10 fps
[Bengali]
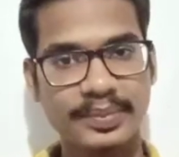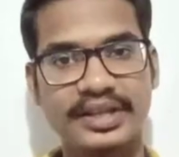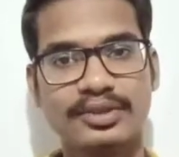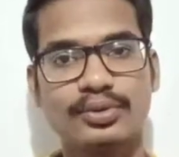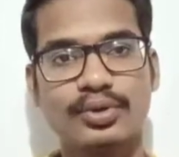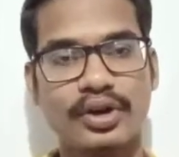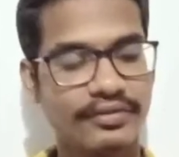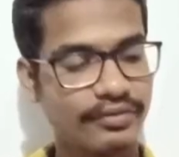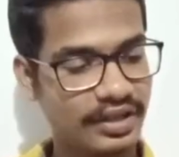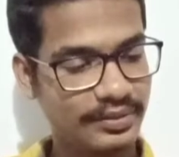পেন শুরু
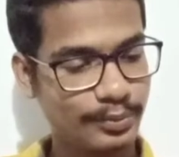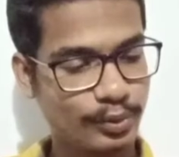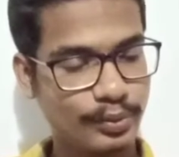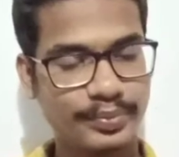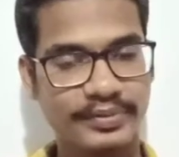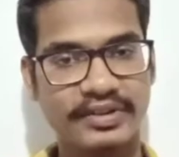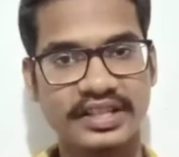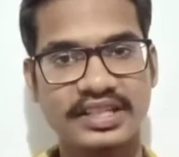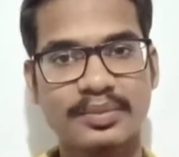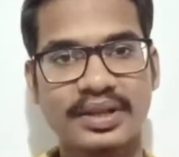হয় ফলে পুরো
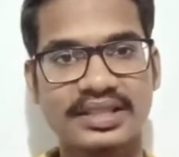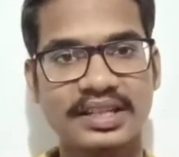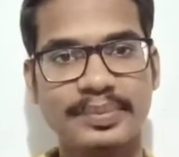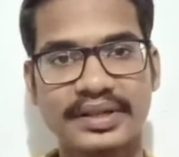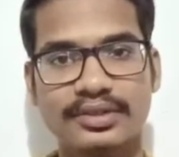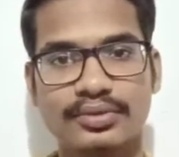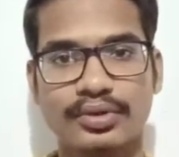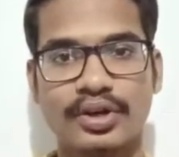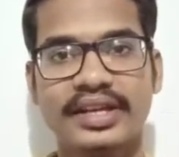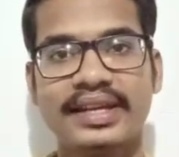ফ্লেক্সার মাসেলে পেন
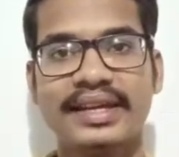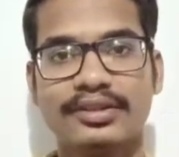শুরু হয়